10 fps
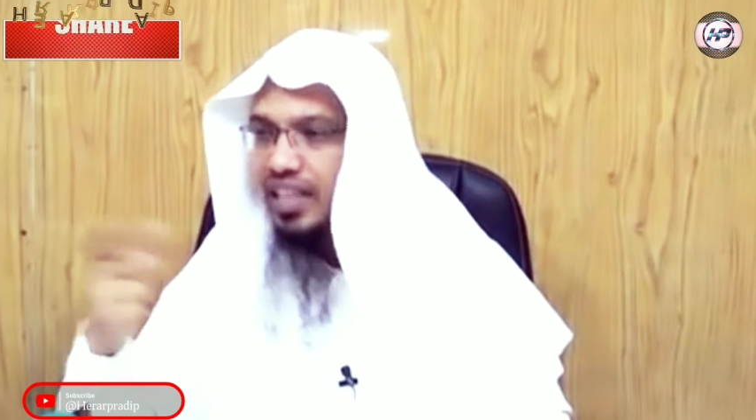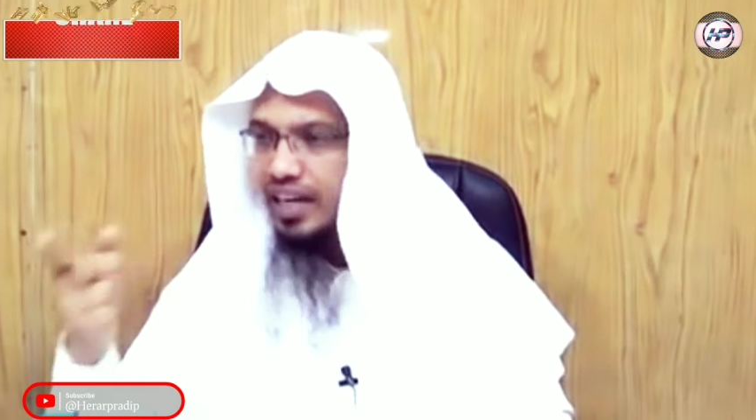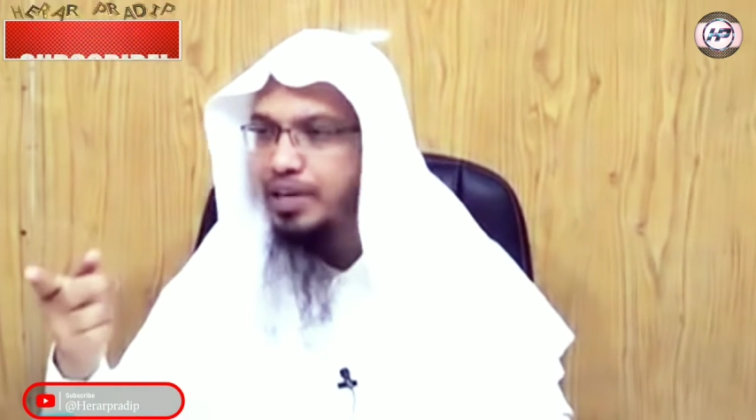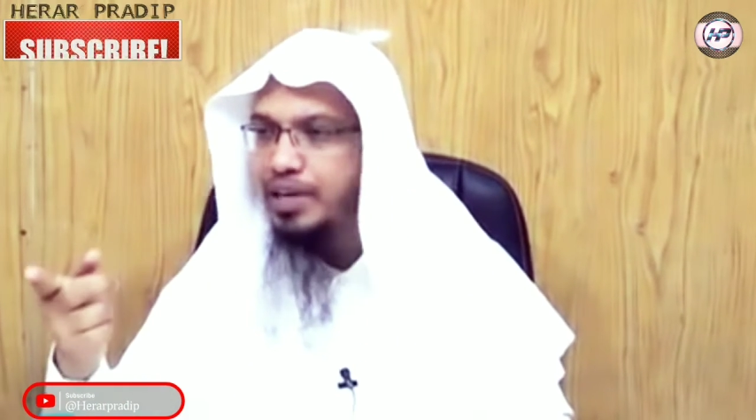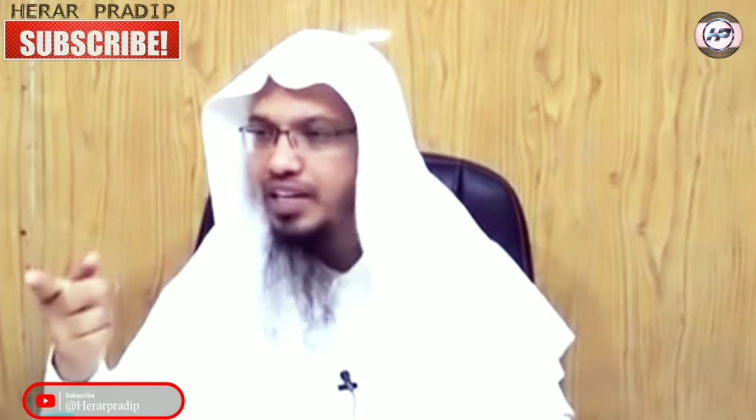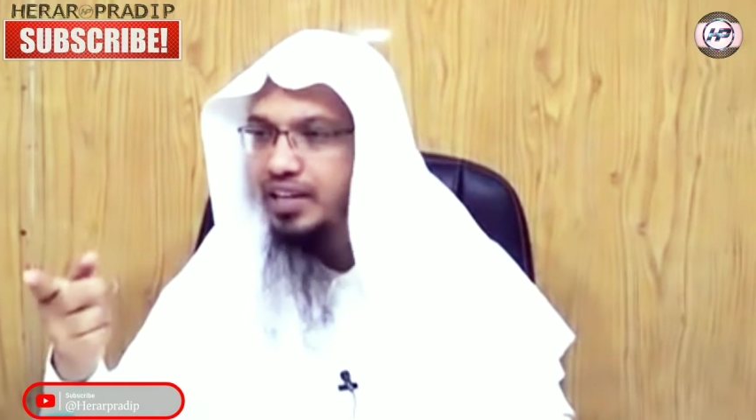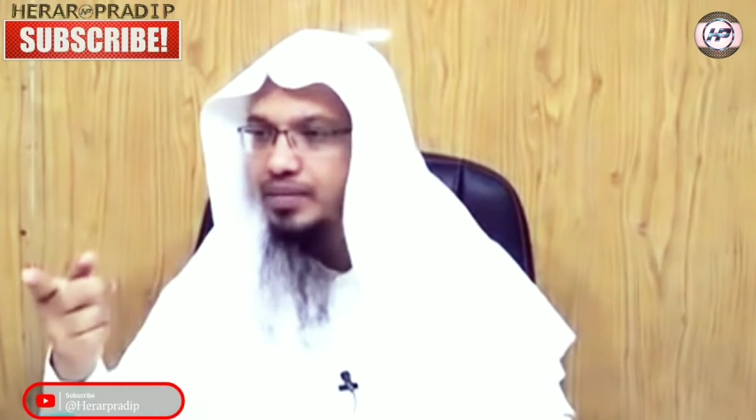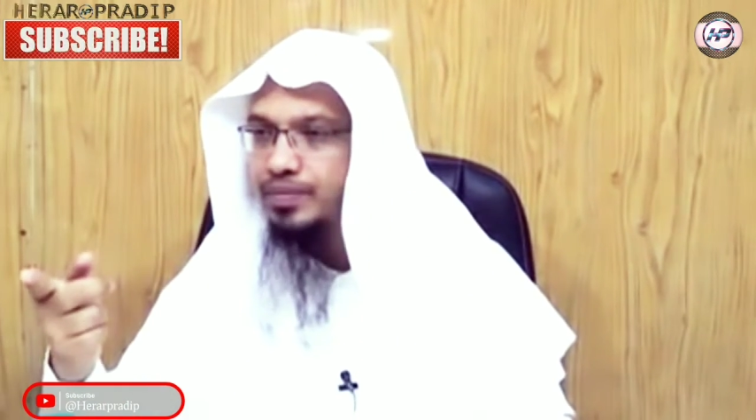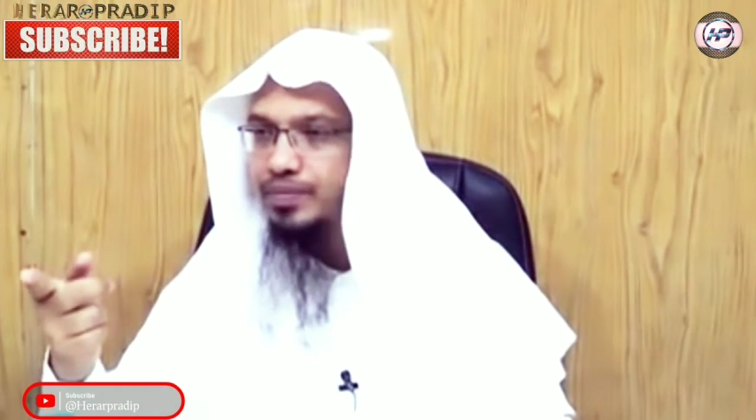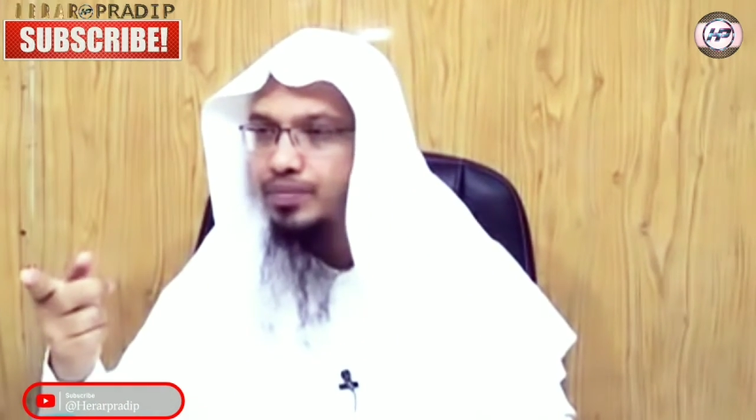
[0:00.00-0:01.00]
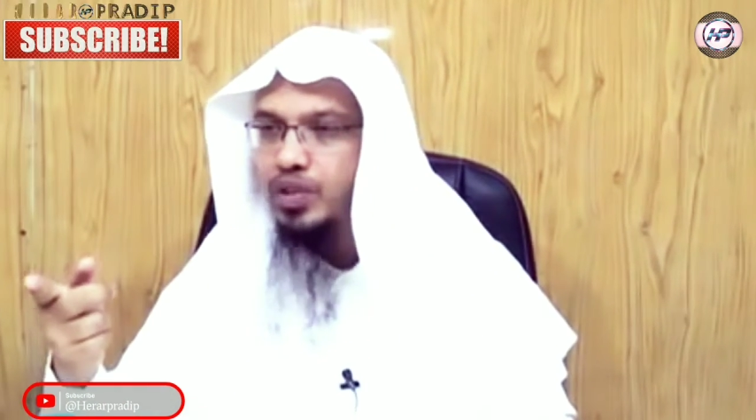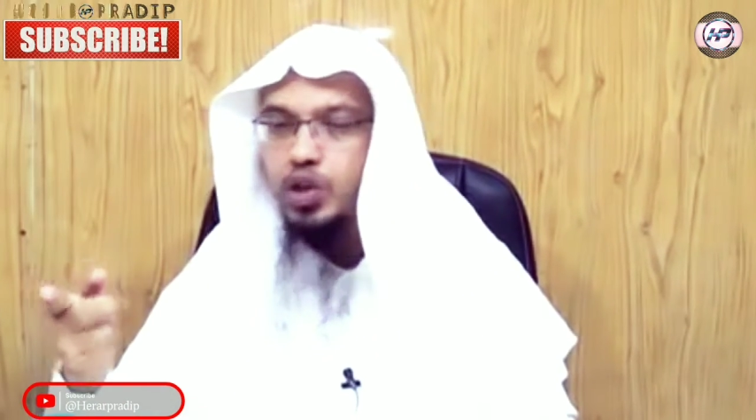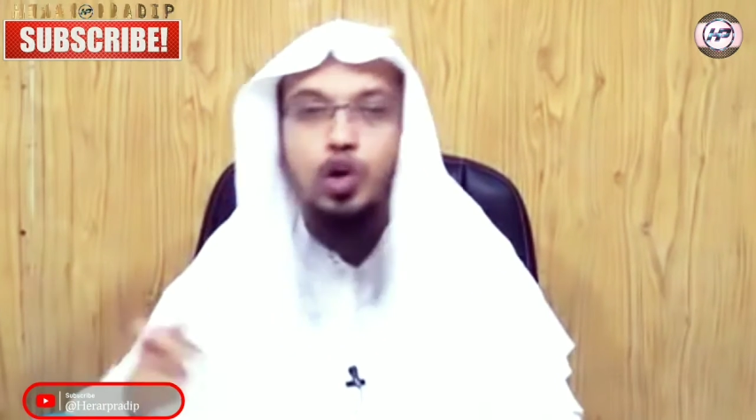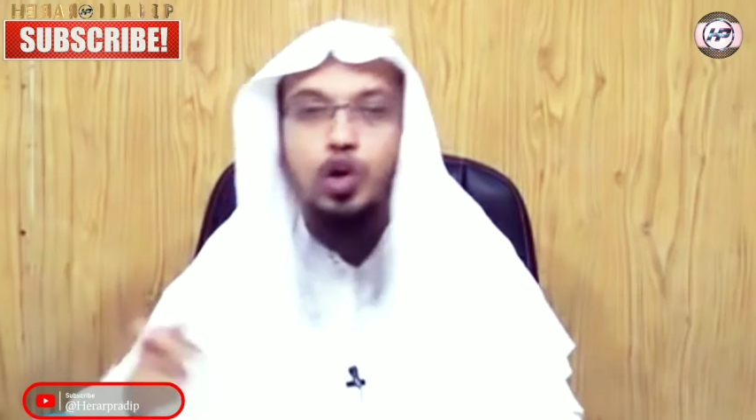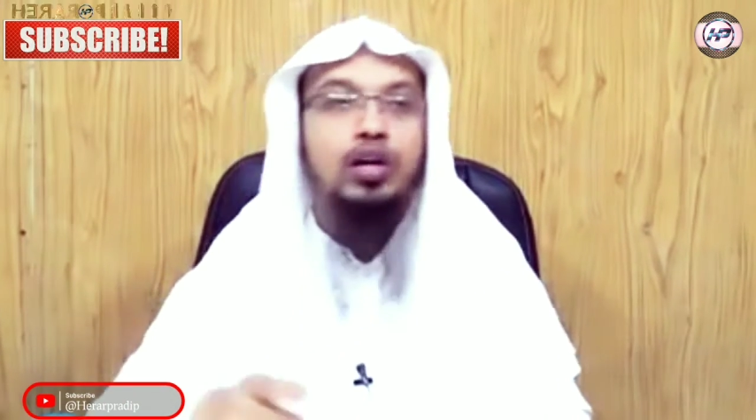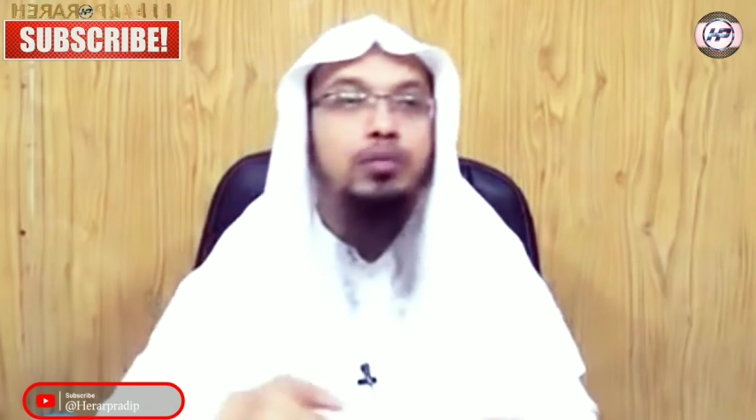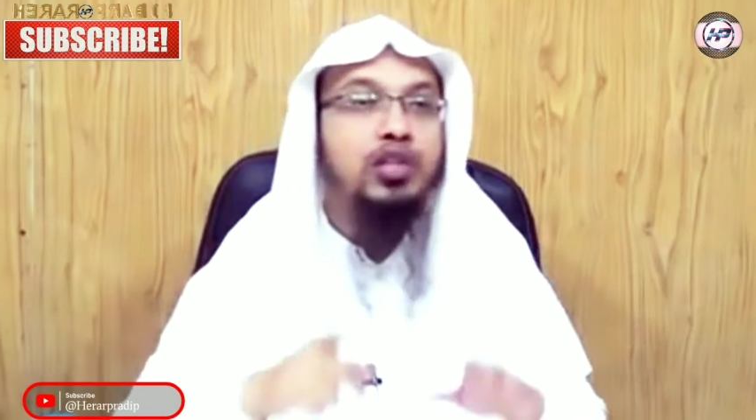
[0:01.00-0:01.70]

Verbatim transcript: ঠিক না ঠিক টয়লেটের